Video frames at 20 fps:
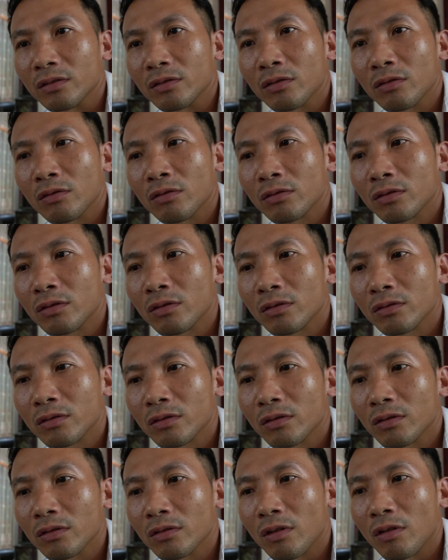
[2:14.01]
cho cho
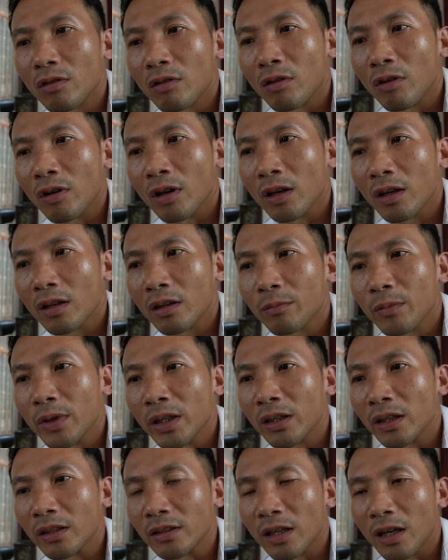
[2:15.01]
cho họ nói là bên
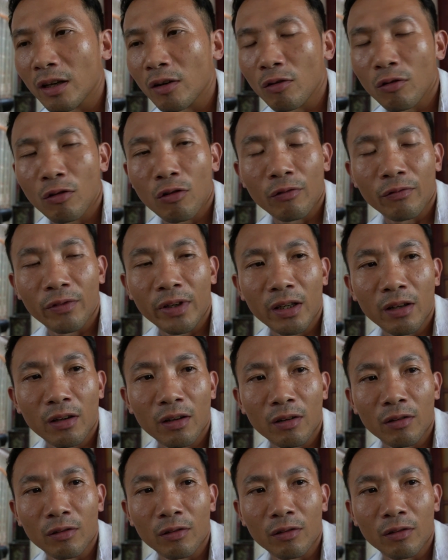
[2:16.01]
cảnh sát họ có với